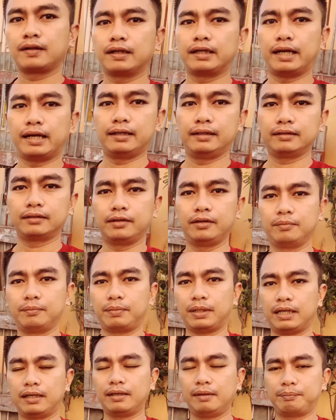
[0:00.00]
Ayan, ito yung
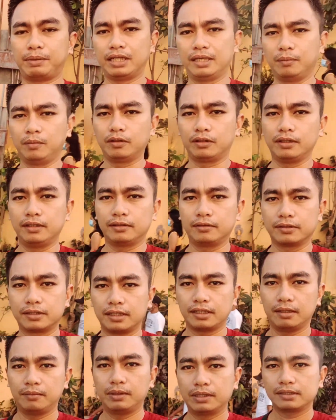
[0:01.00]
pal palibot dito sa
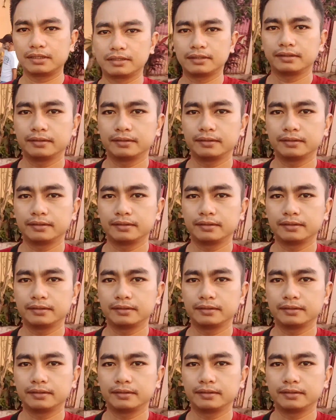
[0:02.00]
labas.